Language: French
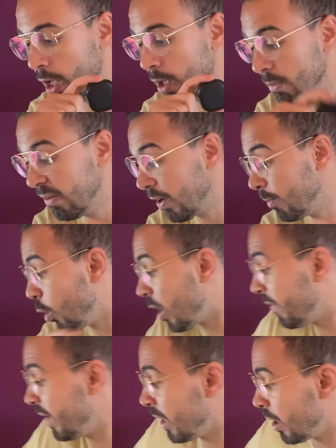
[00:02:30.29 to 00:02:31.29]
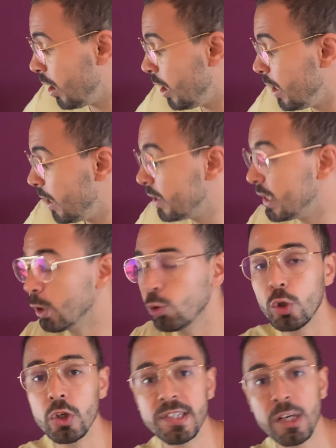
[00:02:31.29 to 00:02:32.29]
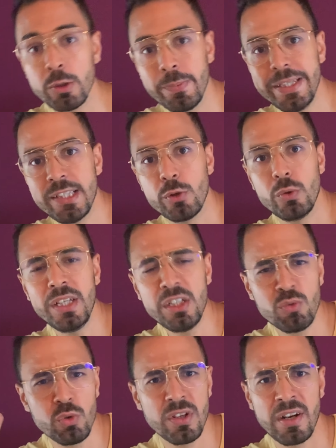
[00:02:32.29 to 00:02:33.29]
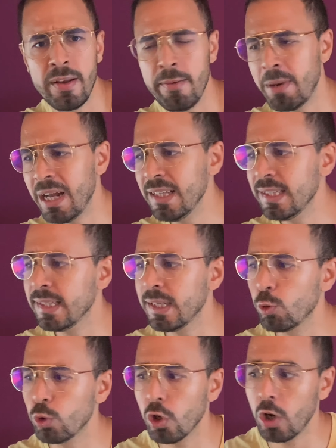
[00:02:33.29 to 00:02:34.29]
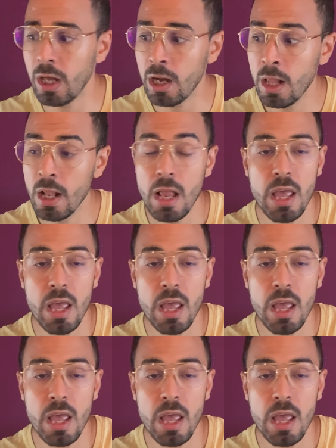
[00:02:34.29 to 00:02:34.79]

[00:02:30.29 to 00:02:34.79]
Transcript: mais vraiment avec les écouteurs Soundbeat Sonic, je vous en avais parlé, ces écouteurs-là,